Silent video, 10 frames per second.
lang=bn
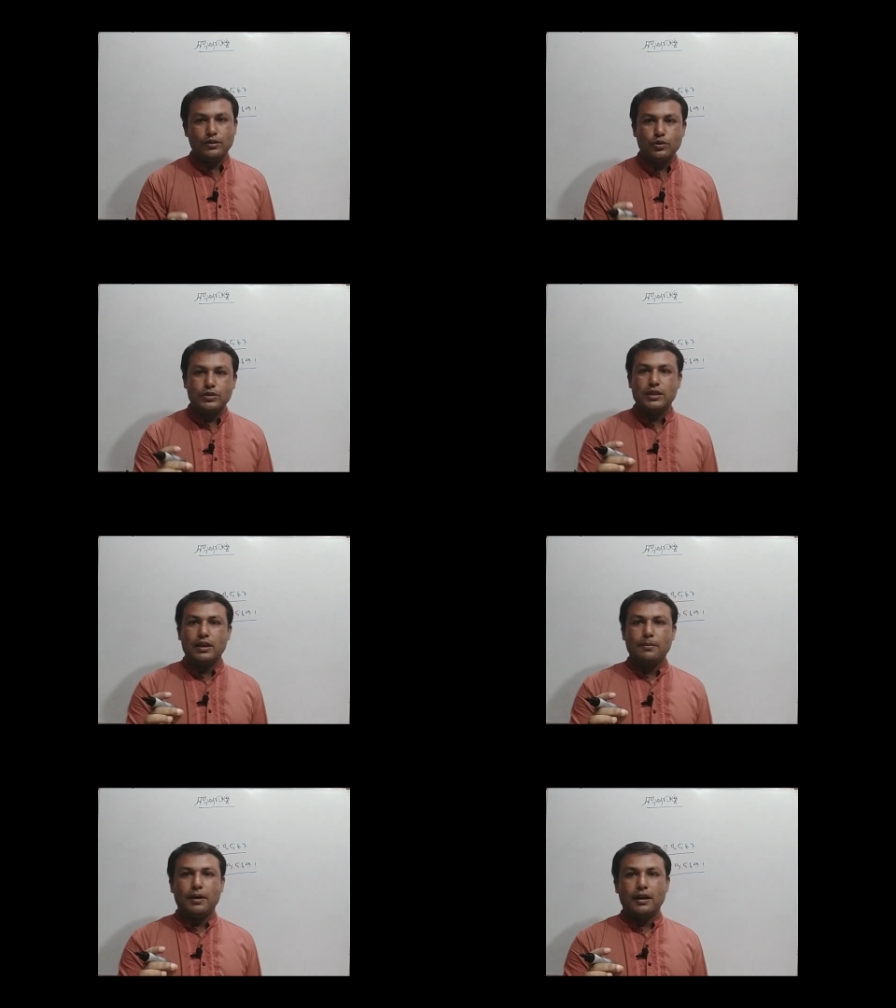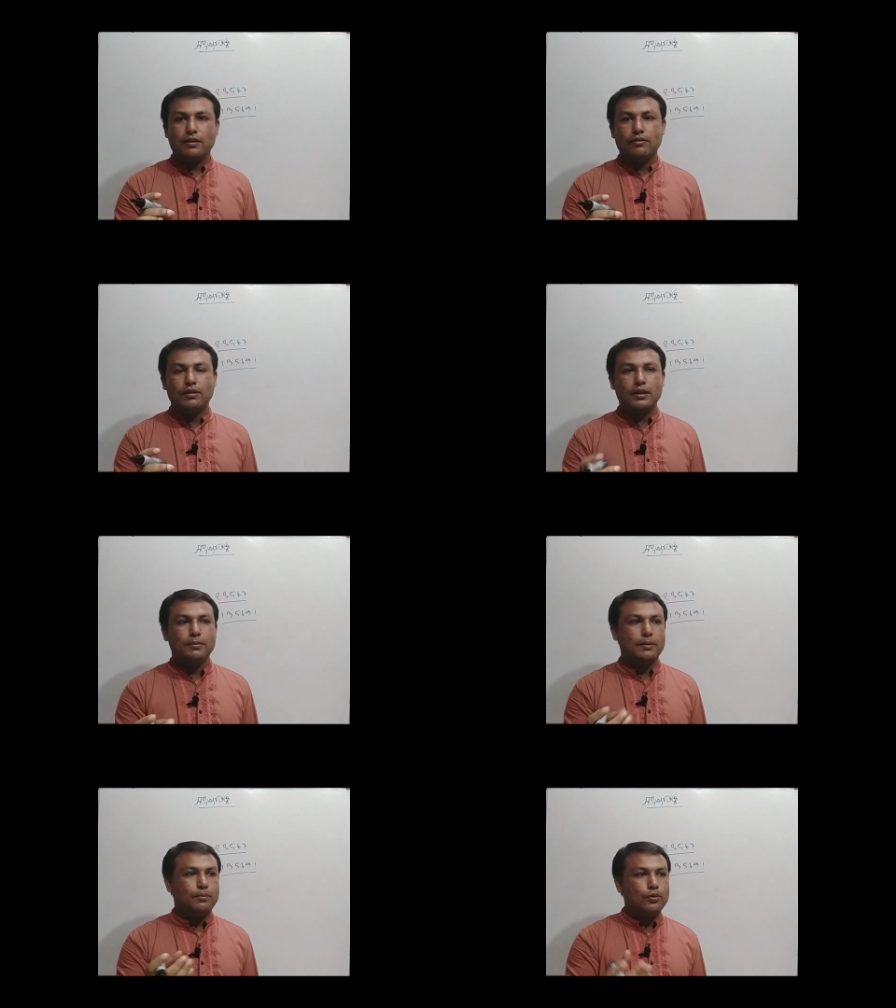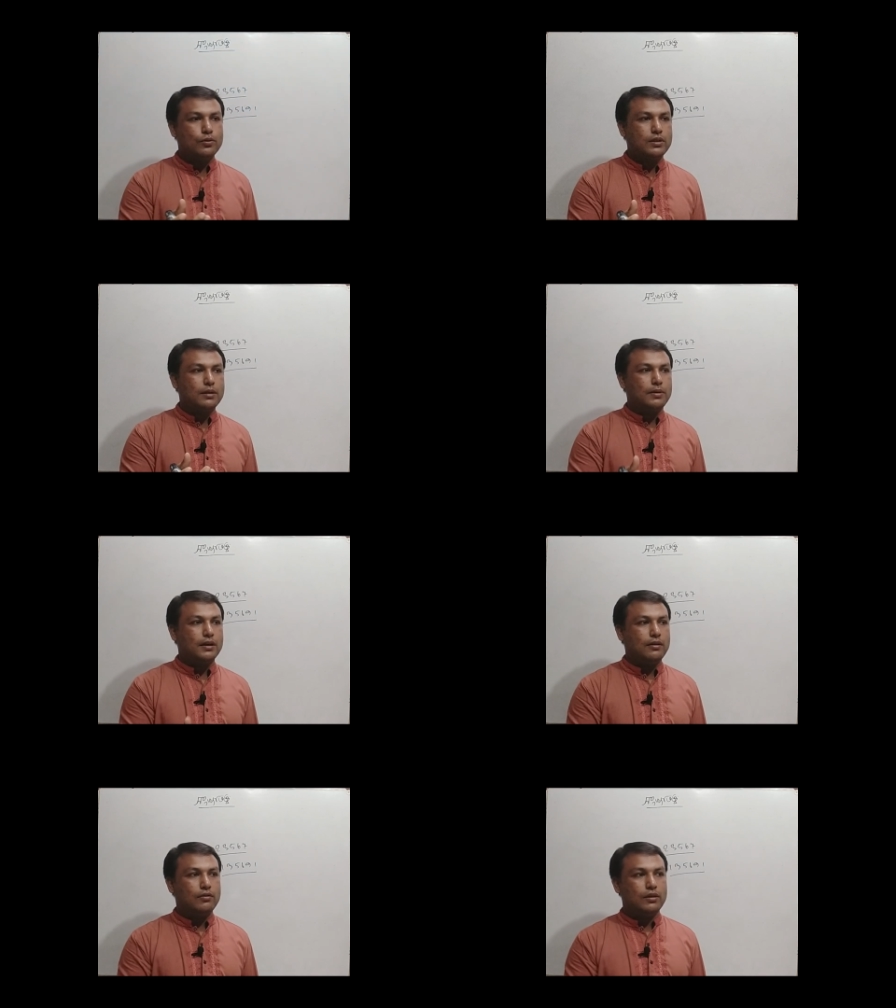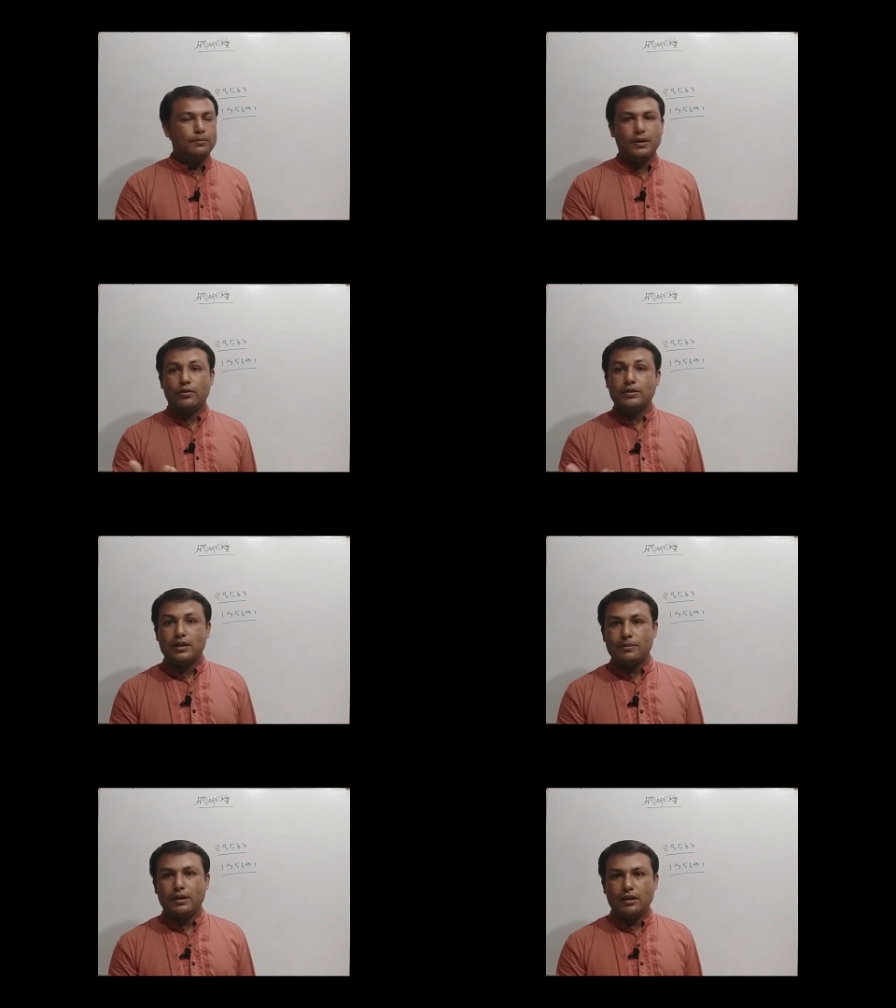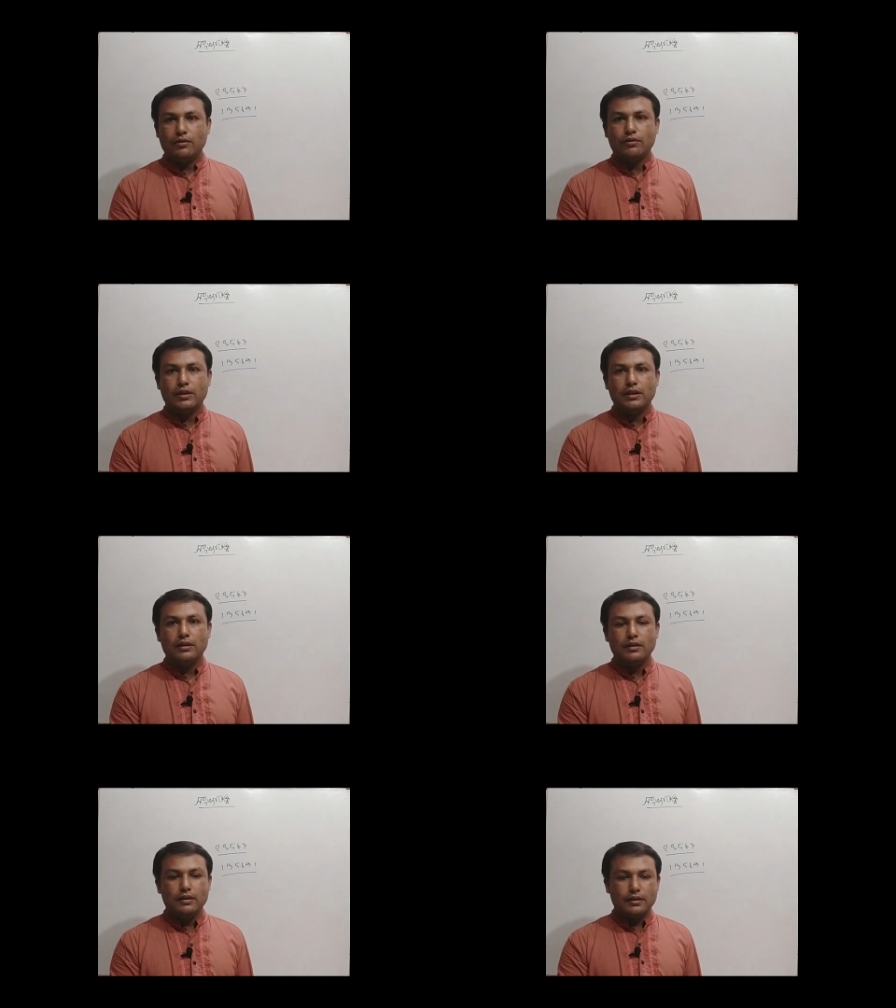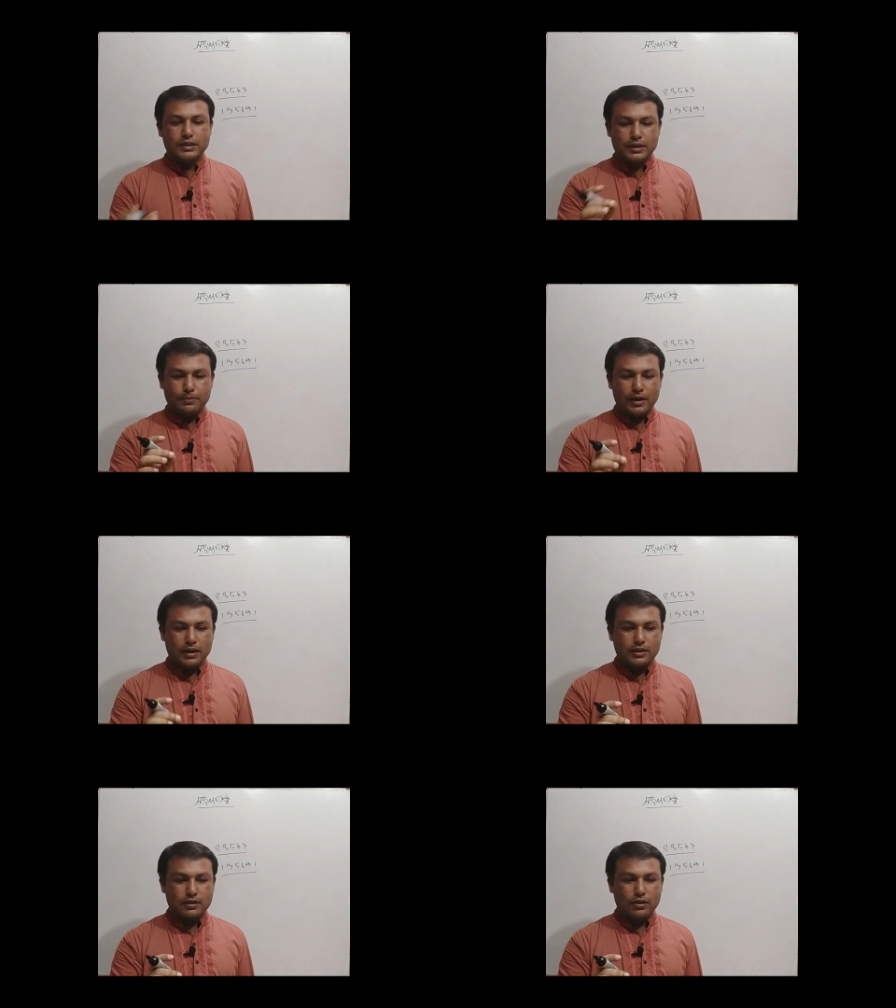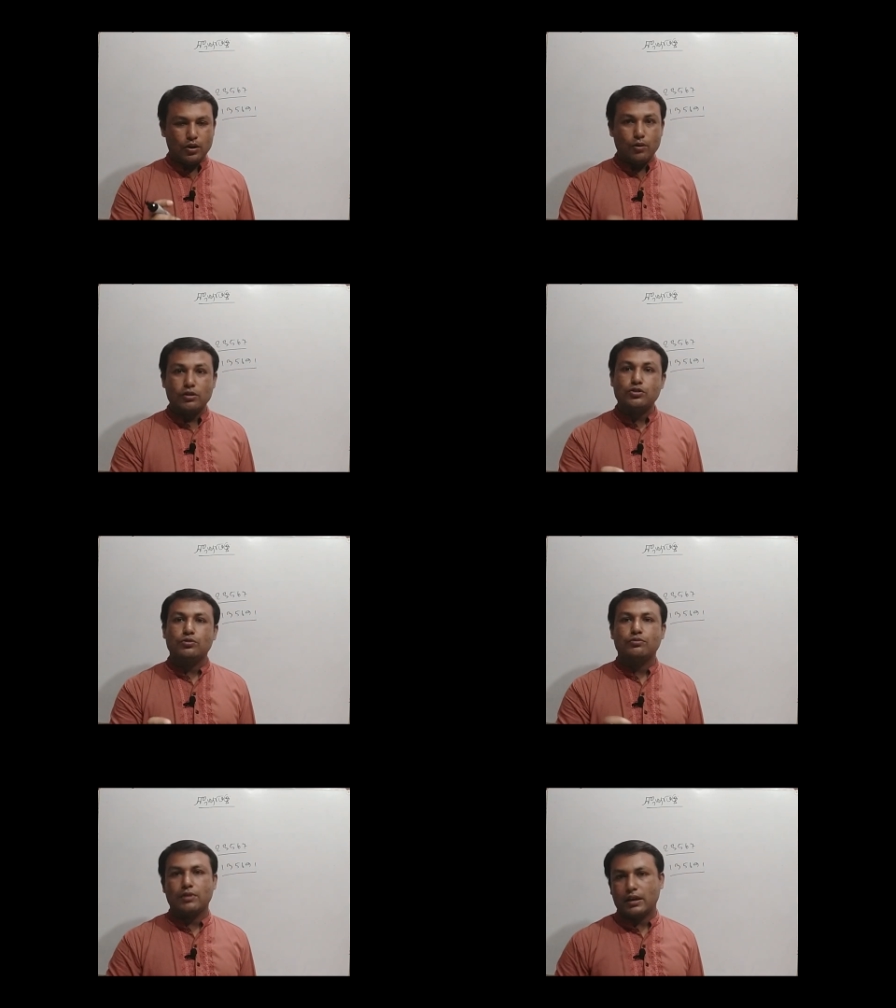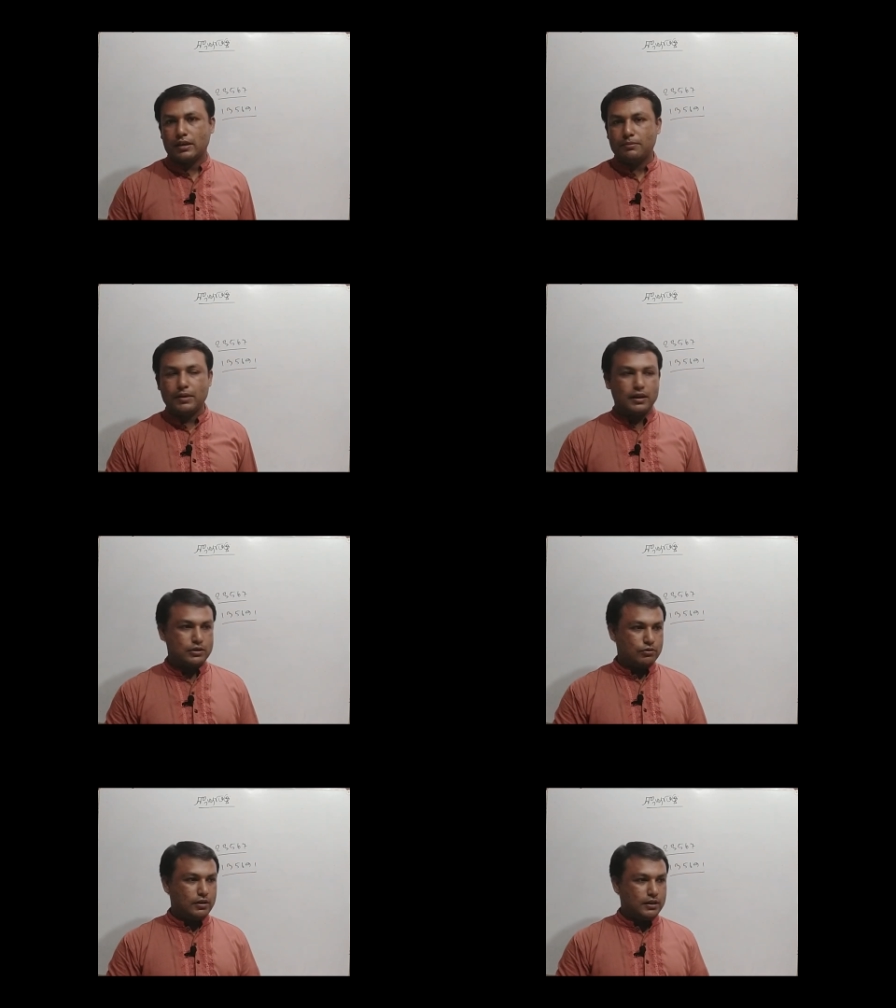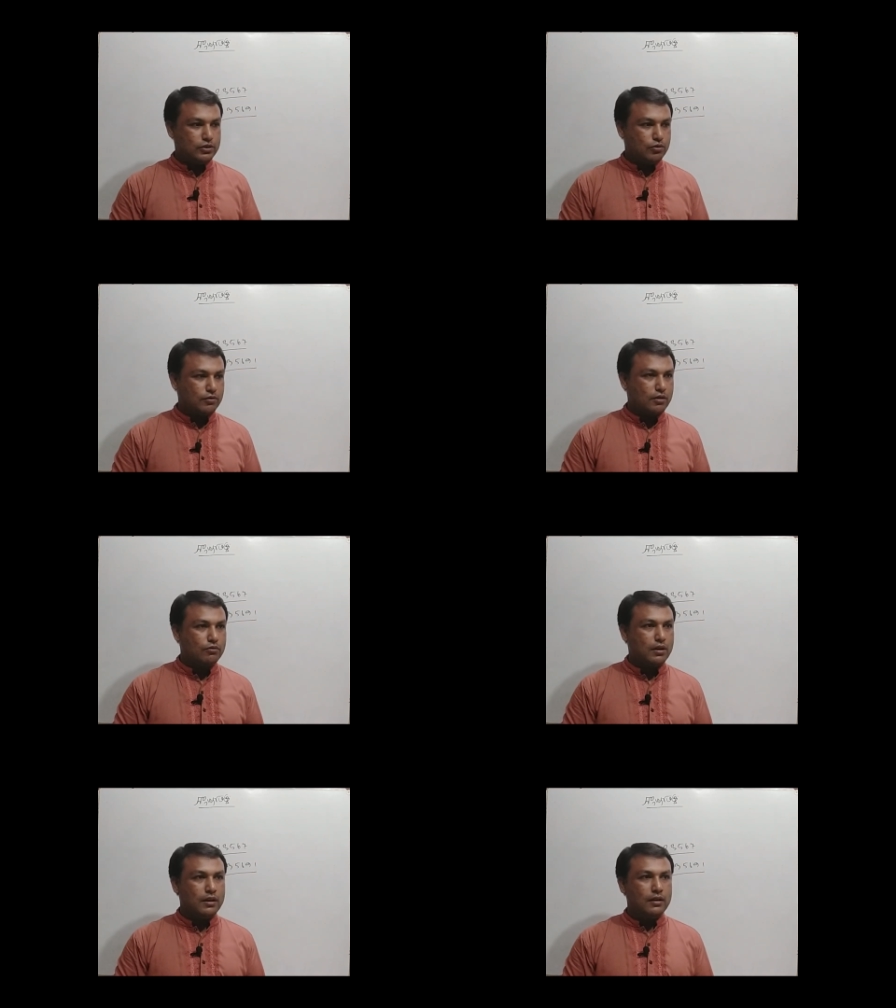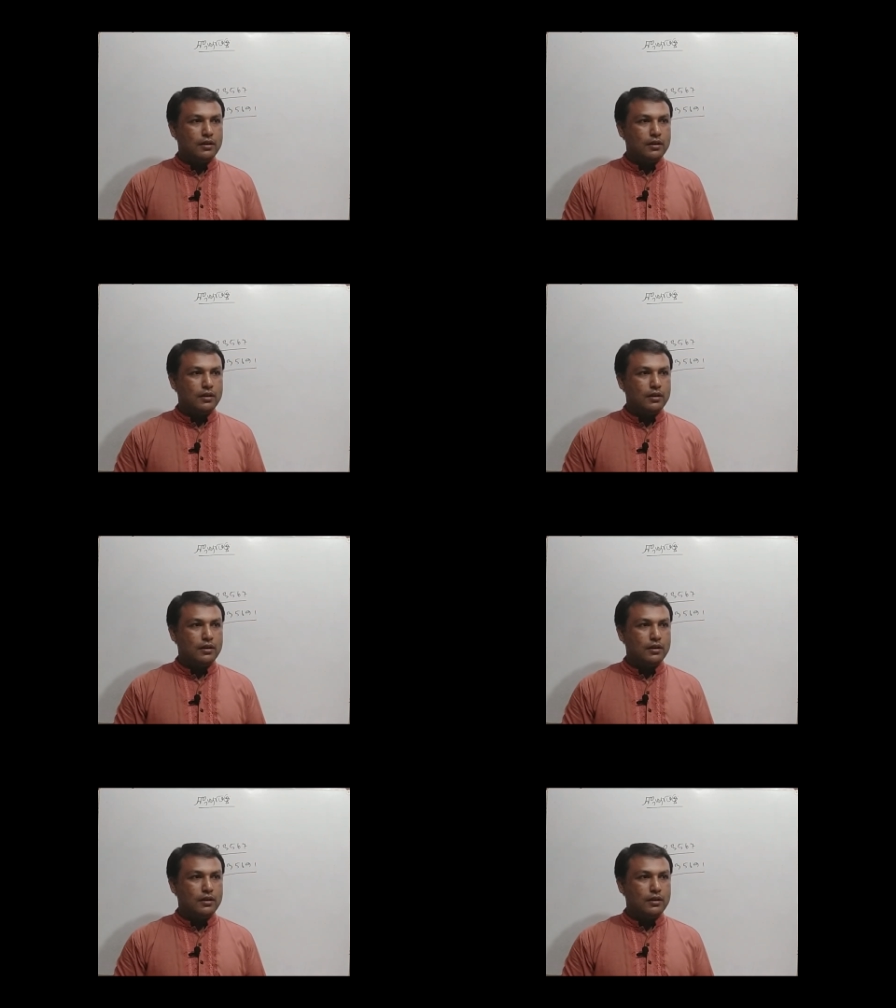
দশ দ্বারা ভাগ করলে বা পনেরো দ্বারা ভাগ করলে বা নয় দ্বারা ভাগ করলে সে ভাগ হওয়ার শর্তটা কি বা আসলে এই সংখ্যাগুলা